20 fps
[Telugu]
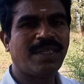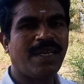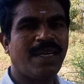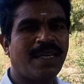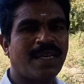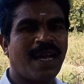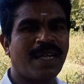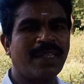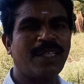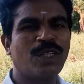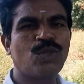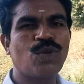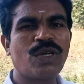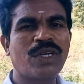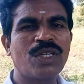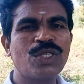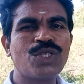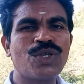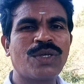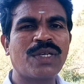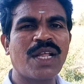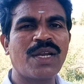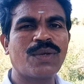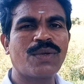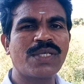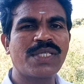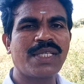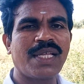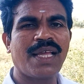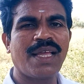ఈ కంది తోటను చూడటానికి
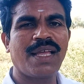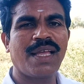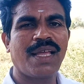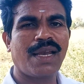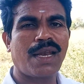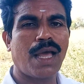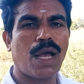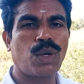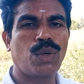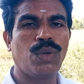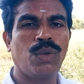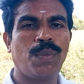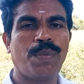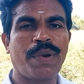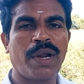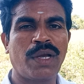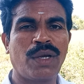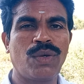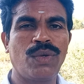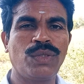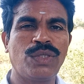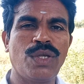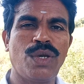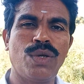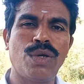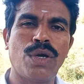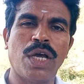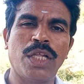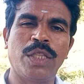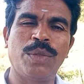వస్తే నాకు
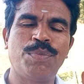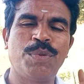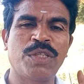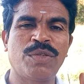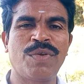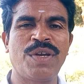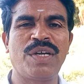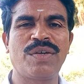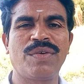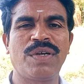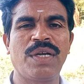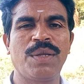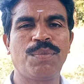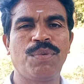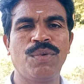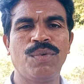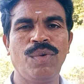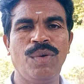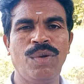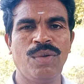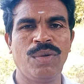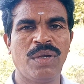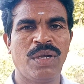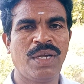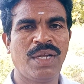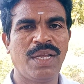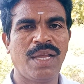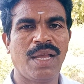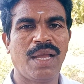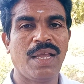ప్రకృతిలో అద్భుతమైనటువంటి పువ్వులు
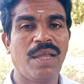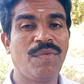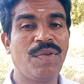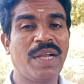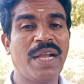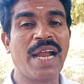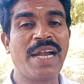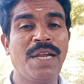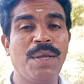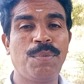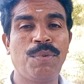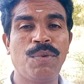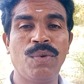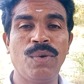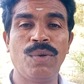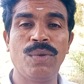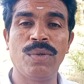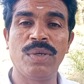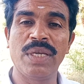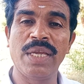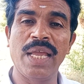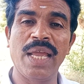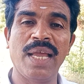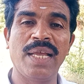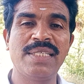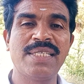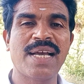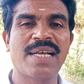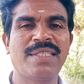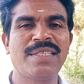ఇవి గడ్డి పువ్వులు ఏ
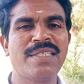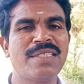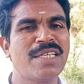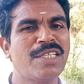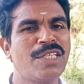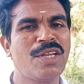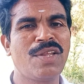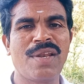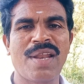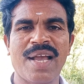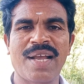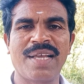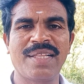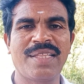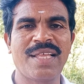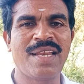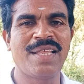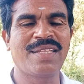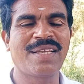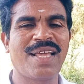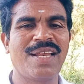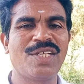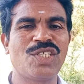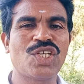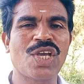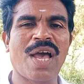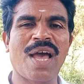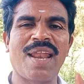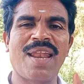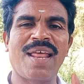జాతికి చెందినవి నాకే తెలియదు కానీ
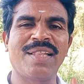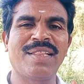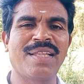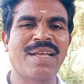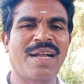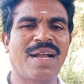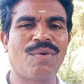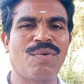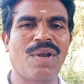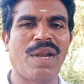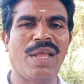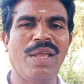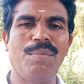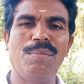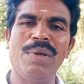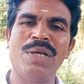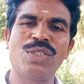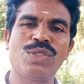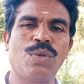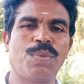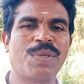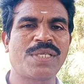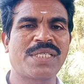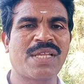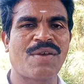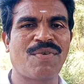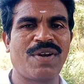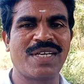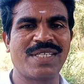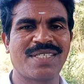చాలా అందంగా ఉన్నాయి మీకు
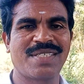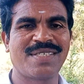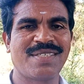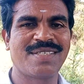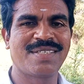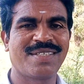చూపిస్తా ఫ్రెండ్స్